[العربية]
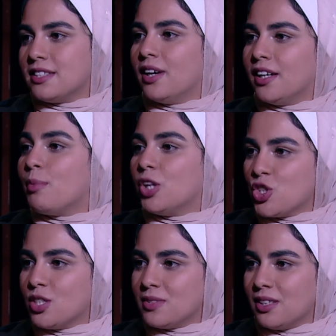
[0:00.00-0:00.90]
سواء انا
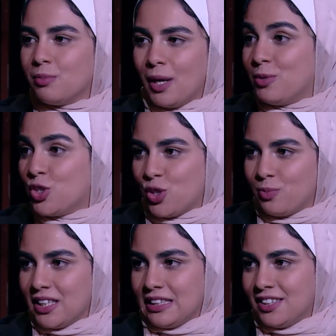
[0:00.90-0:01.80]
بنظم ازاي انا بحب
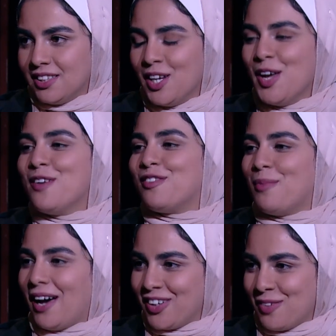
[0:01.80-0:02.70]
النظام جدا
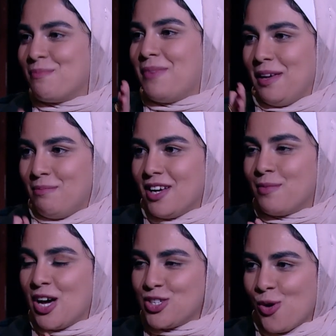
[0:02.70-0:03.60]
فبحب
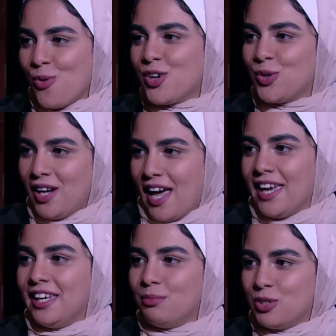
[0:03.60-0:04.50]
بقى اصور كل
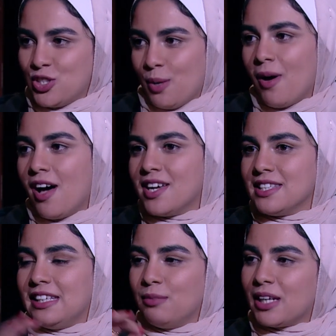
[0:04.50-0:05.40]
حاجه بنظامها
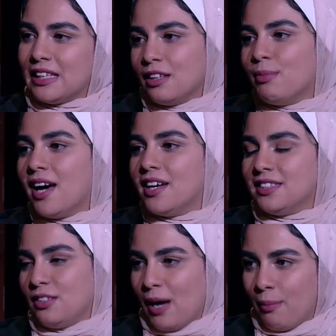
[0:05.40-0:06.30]
ازاي برتبها
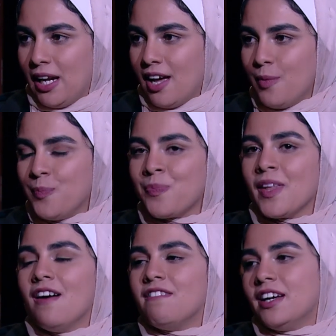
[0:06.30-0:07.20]
ازاي بعملها
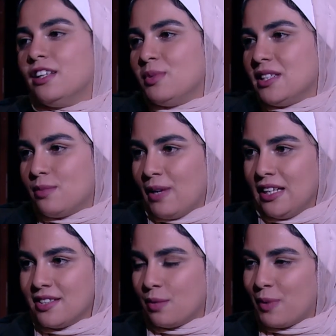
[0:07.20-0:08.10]
فده بالنسبه
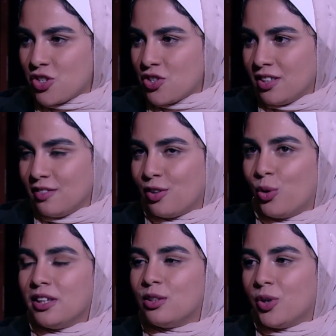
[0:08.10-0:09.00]
لي اتس باشن
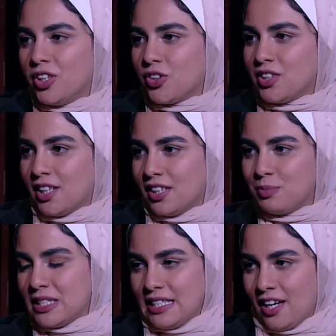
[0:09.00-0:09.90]
فقلت واي نوت ان انا
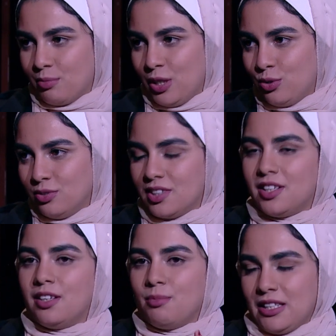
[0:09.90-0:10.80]
ابتدي اعمله
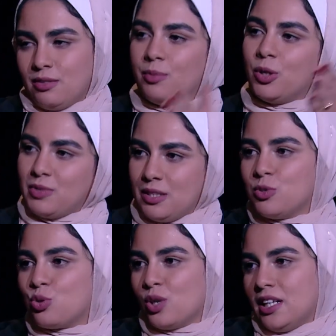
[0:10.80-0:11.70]
آه، بعد طبعا ما سبت
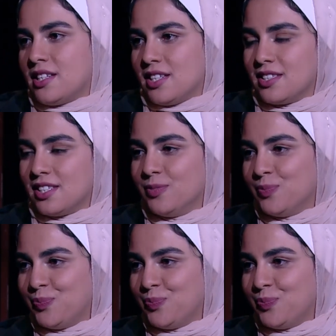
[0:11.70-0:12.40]
شغلي الاساسي